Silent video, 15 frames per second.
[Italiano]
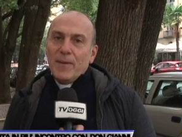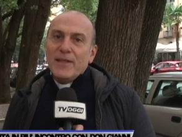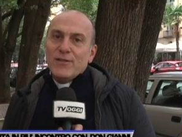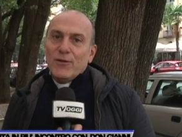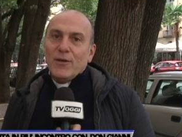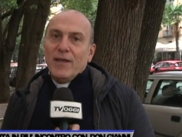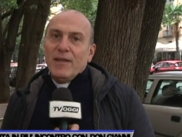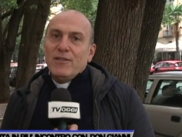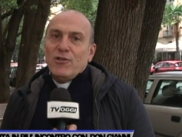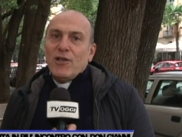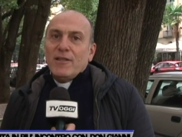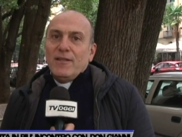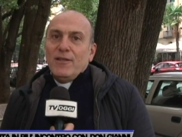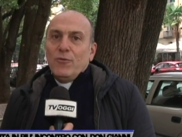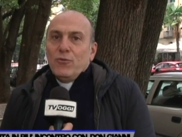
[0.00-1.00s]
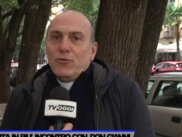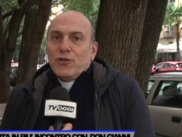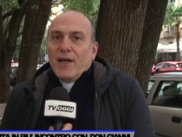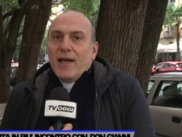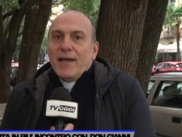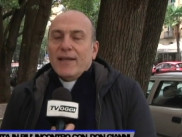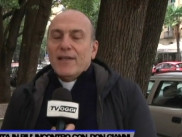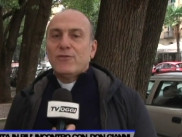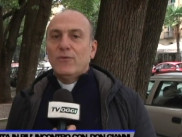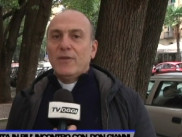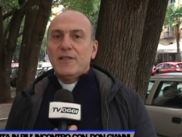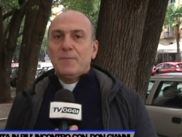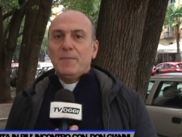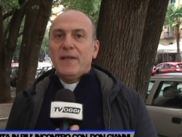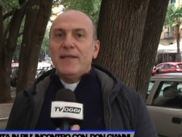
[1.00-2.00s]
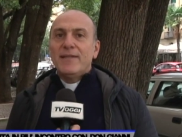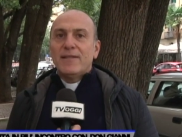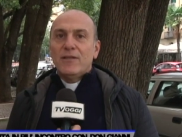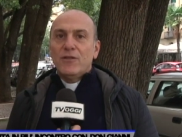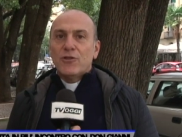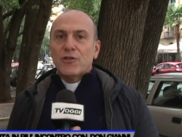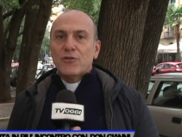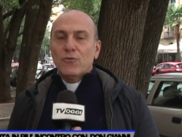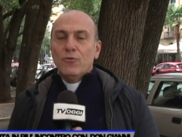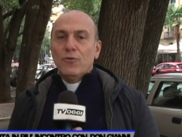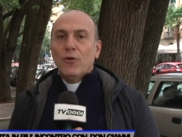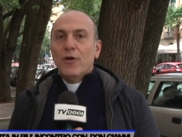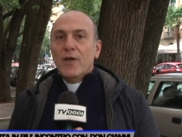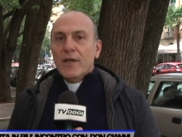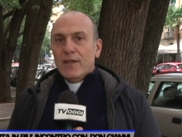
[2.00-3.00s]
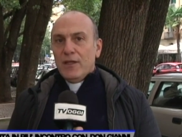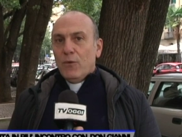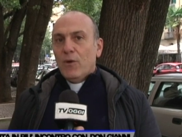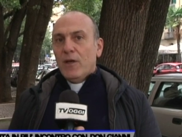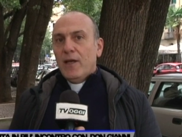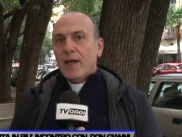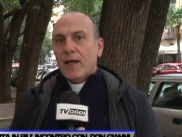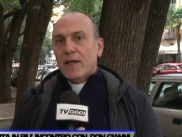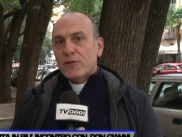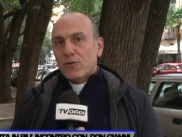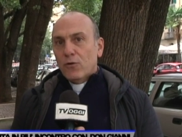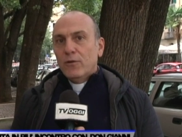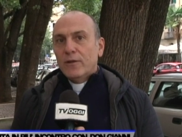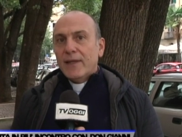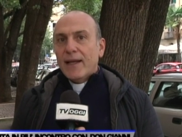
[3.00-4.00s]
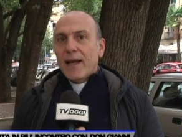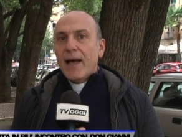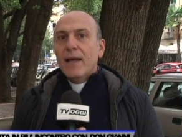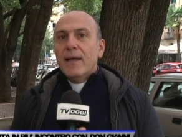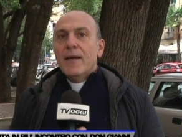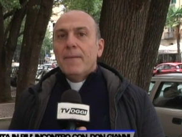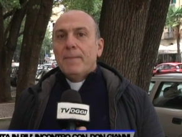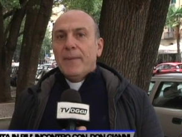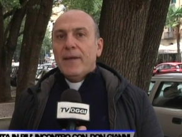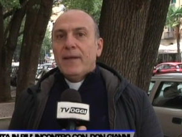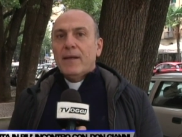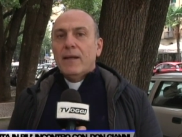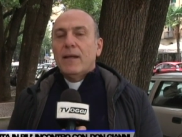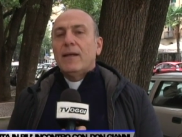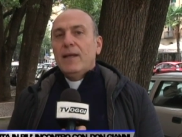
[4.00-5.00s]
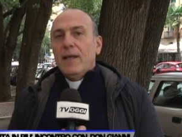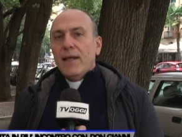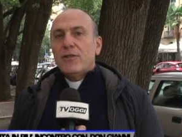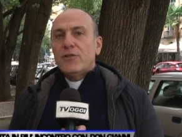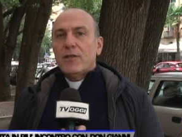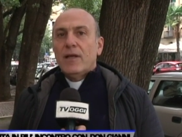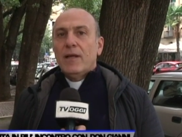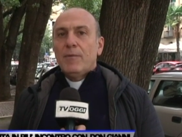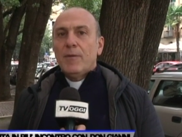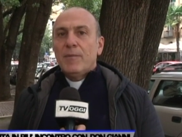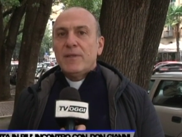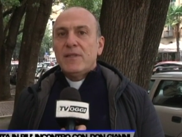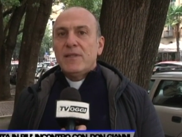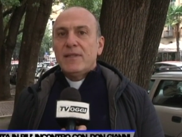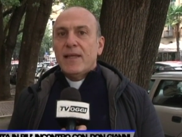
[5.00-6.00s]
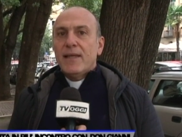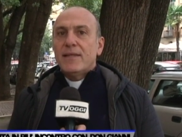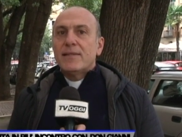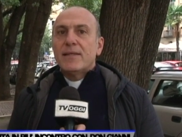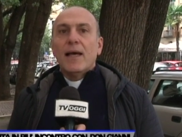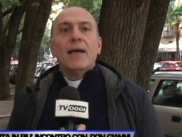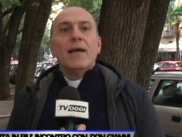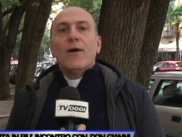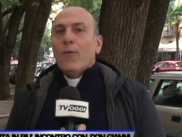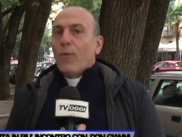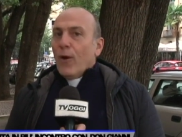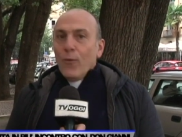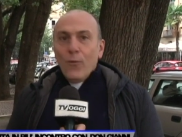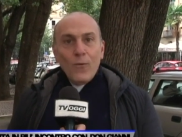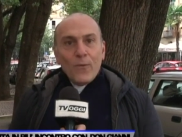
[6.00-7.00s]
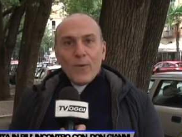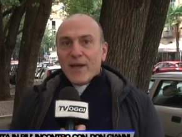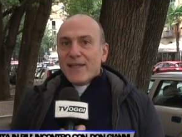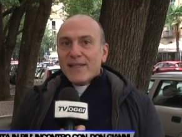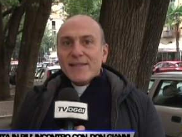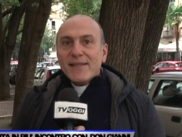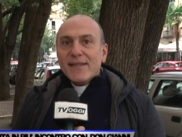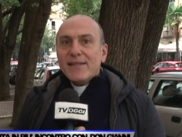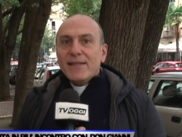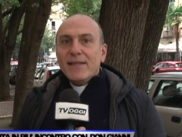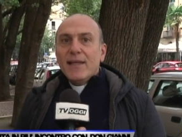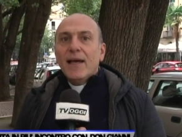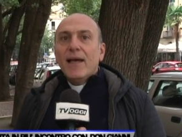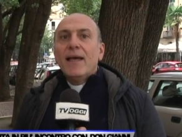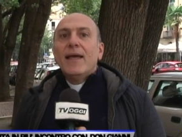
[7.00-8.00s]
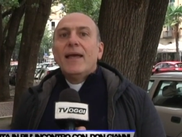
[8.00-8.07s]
penso che getti luce anche sull'esperienza di ciascuno di quelli che l'ascolterà per rileggere la propria esistenza, qualunque essa sia,